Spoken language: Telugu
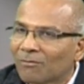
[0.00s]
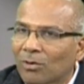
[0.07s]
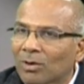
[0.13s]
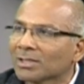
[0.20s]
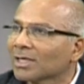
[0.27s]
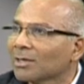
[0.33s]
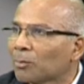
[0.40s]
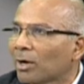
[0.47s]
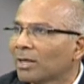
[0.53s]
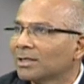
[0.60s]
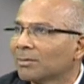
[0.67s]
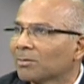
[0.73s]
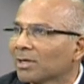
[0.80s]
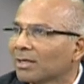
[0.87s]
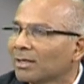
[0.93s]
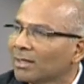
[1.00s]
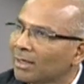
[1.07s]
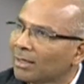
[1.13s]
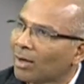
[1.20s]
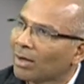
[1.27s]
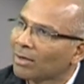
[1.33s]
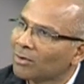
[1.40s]
ఫోకసింగ్ పాయింట్ చెప్పలేదు
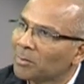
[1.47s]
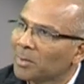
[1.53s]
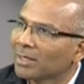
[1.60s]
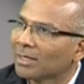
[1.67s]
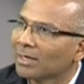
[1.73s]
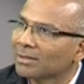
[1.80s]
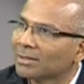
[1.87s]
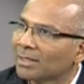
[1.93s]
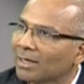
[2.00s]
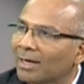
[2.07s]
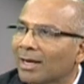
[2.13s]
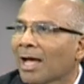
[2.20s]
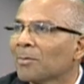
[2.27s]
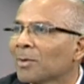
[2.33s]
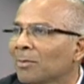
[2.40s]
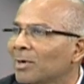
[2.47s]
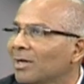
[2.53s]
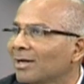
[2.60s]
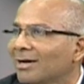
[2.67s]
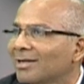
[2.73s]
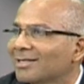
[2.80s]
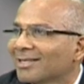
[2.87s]
ఈ నాలుగు మీకు తెలిస్తే కెమెరా
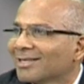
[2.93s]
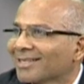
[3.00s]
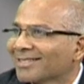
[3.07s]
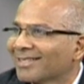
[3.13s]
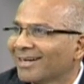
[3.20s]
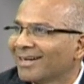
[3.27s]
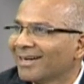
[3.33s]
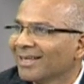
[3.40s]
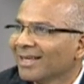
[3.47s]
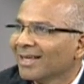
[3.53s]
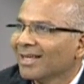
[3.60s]
మిగిలిన చేసేస్తున్నాయండి